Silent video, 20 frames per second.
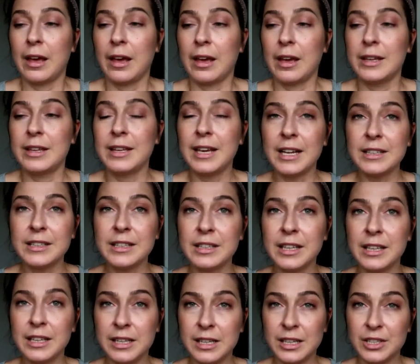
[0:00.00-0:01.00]
E, ja
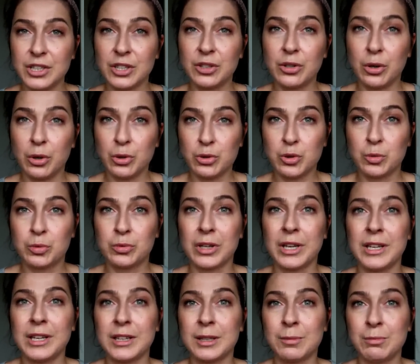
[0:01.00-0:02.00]
nie należę do osób,
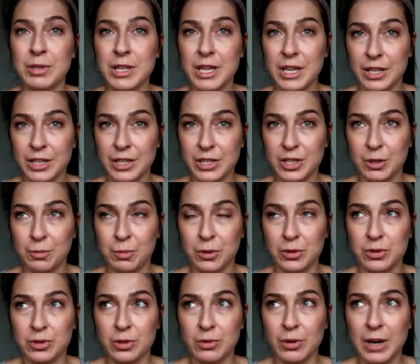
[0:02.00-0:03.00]
które nadmiernie się
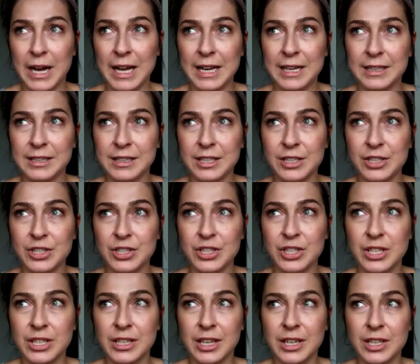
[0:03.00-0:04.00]
pocą, ale
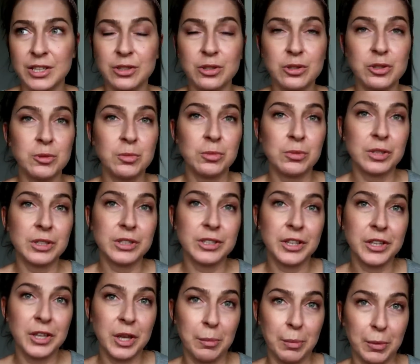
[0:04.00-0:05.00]
też nie należę do osób, które
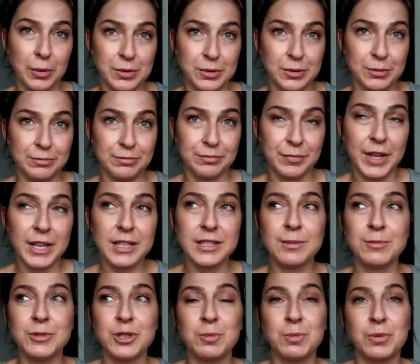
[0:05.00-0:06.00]
się nie pocą. Ja
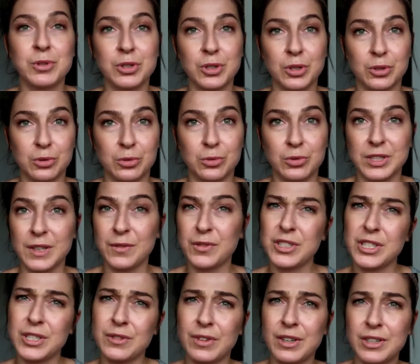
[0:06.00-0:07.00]
jestem gdzieś po środku,
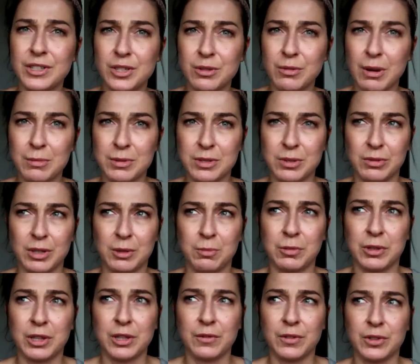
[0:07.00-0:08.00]
zawsze gdzieś walczyłam z tą
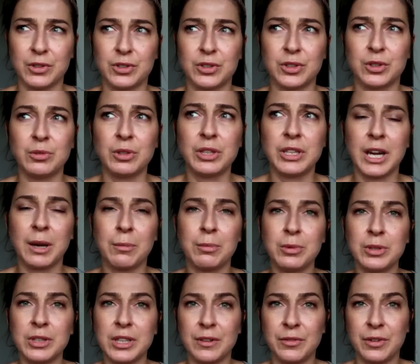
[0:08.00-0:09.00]
nadpotliwością i jak
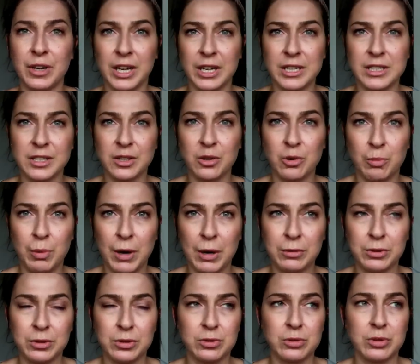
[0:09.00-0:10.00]
były te afrykańskie
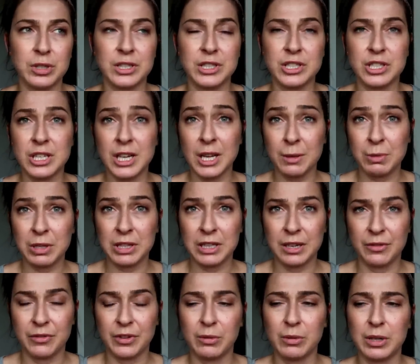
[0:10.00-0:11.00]
upały, to słuchajcie, szlak mnie
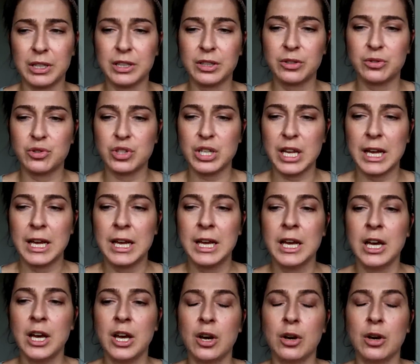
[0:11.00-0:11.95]
trafiał, dlatego że